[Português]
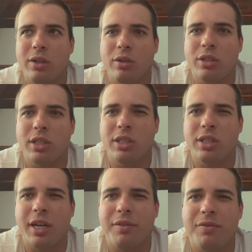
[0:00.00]
hoje é
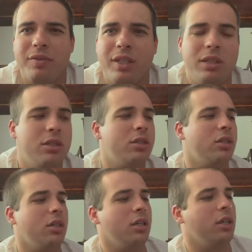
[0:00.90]
dia
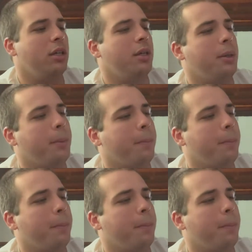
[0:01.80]
20...